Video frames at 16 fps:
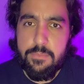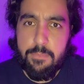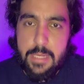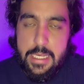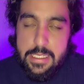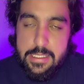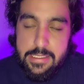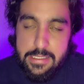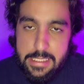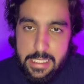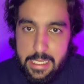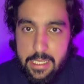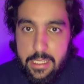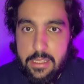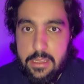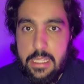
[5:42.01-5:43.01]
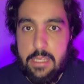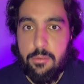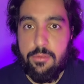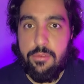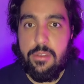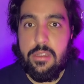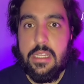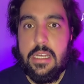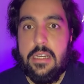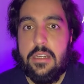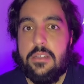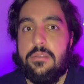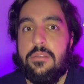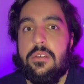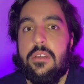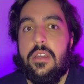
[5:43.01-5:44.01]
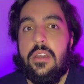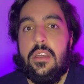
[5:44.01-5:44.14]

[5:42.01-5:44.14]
mas tem que ter o cuidado,